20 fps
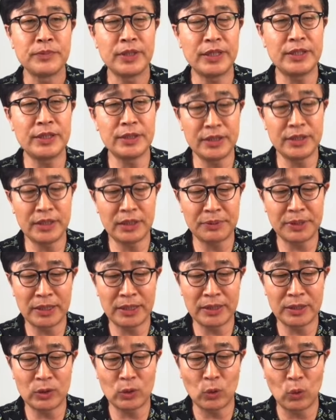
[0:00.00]

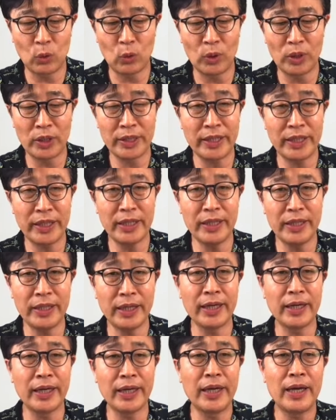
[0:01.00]
이천이십사년 오월
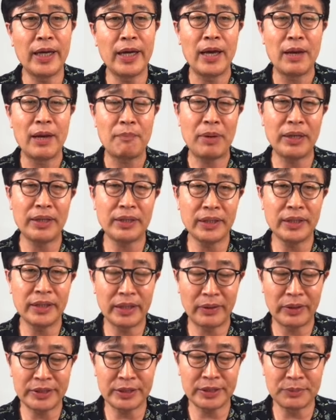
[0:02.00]
이일에 판결이
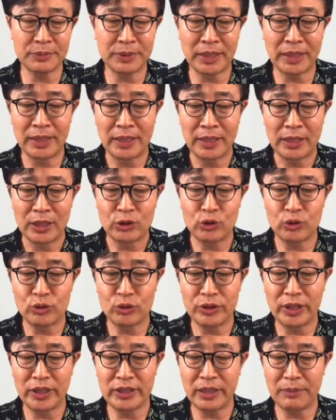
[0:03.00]
나왔습니다.
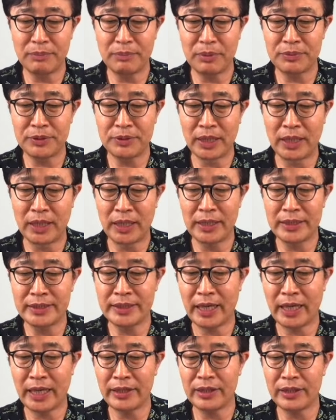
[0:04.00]
중대재해법상
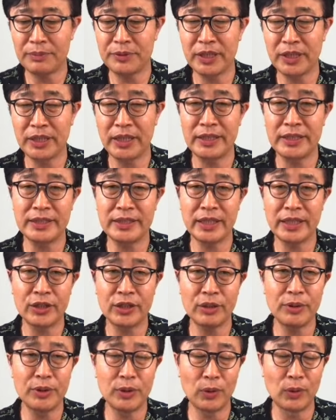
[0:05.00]
사안업체의 치사
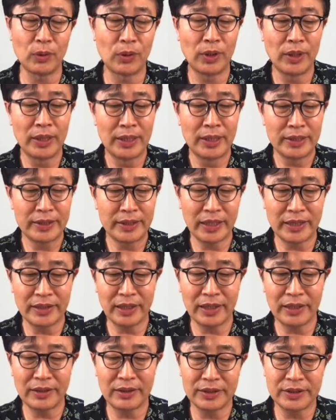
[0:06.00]
혐의로
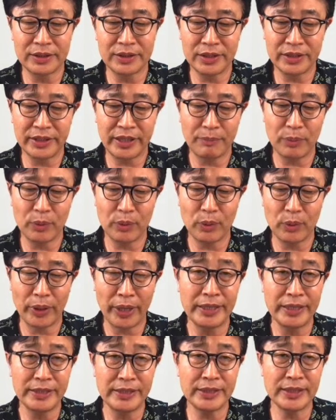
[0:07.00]
땡땡건설 대표
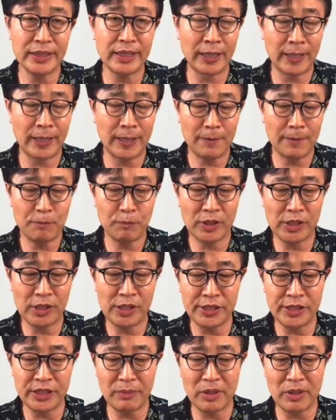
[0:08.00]
A씨가
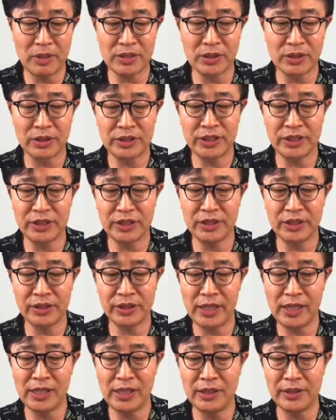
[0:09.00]
일심에서
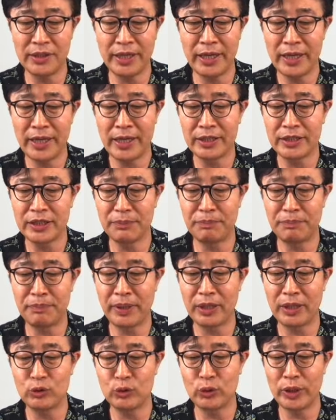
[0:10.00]
징역 일 년에
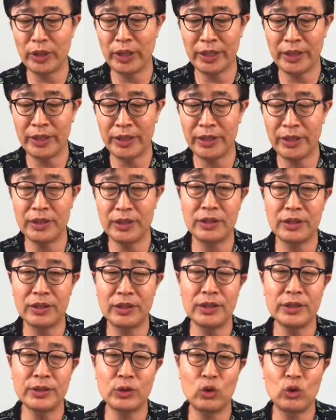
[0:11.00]
집행유예 이
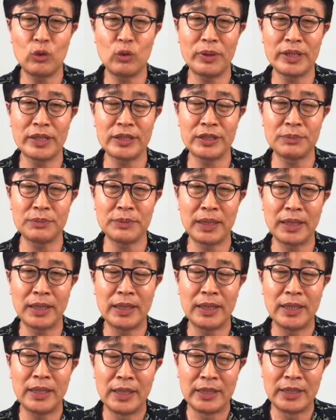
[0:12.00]
년을 선고받았습니다.
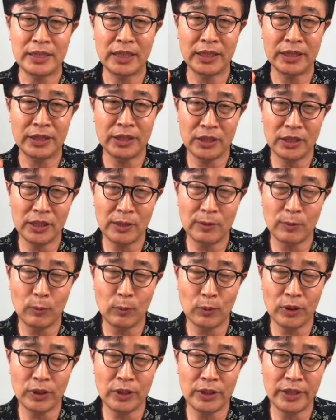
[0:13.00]
자,
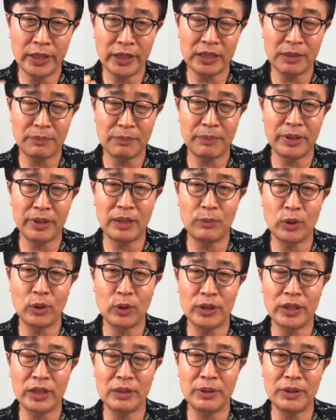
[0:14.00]
열일곱 건의 재판을
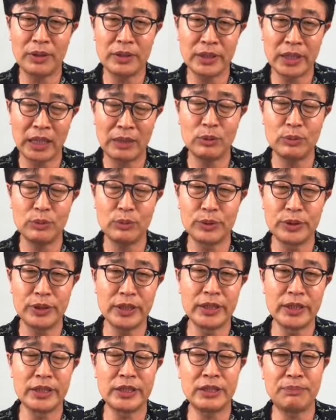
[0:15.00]
보게 되면
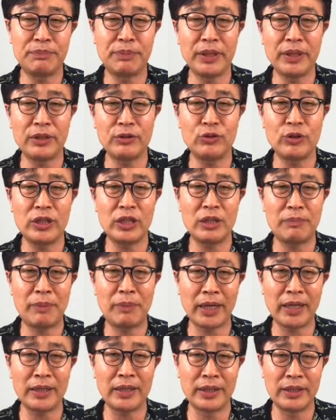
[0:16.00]
대부분이 집행유예를
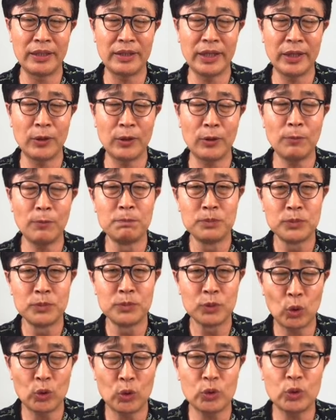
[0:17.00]
받게 되는데요,
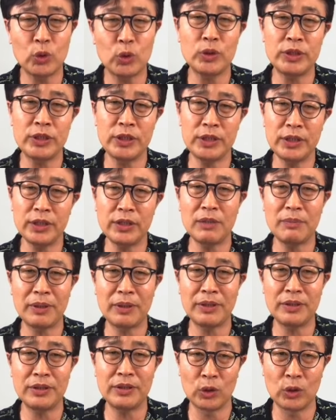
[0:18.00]
종종 실형을
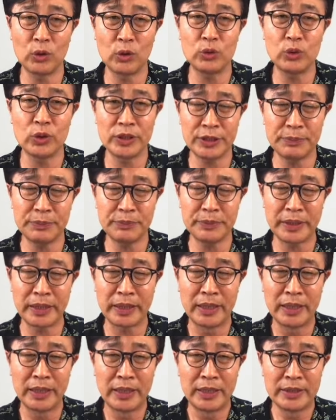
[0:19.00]
받는 경우도
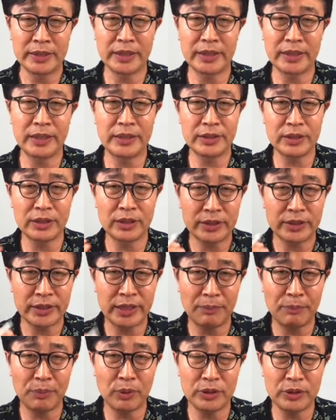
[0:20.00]
있습니다. 자, 그래서
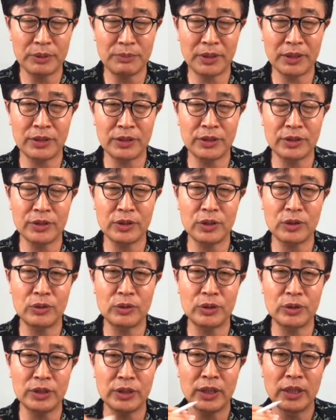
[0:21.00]
대표님 같은
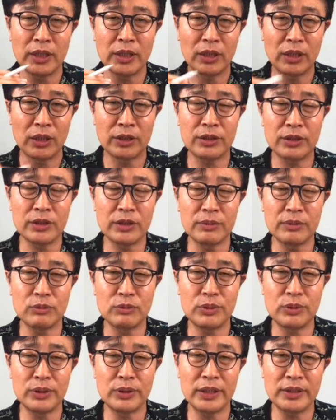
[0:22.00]
경우는 어떤
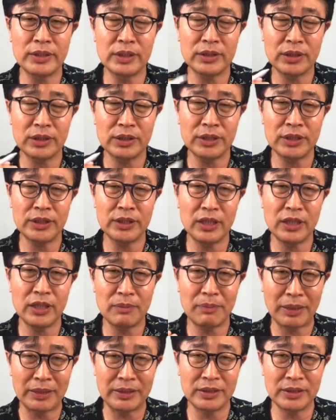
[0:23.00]
부분에 있어서
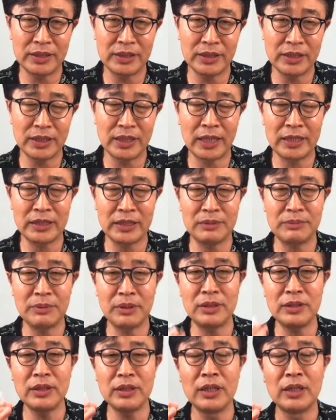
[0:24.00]
실형을 받는지
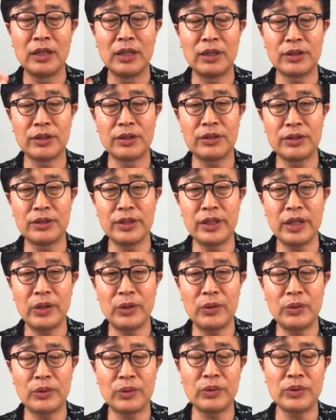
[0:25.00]
아니면은 어떤
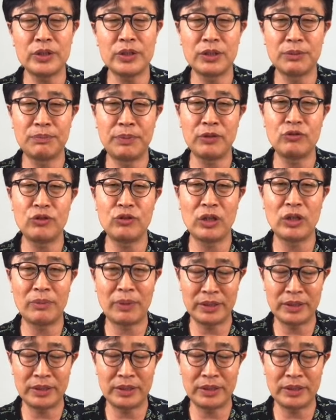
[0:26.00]
내용으로 집행유예를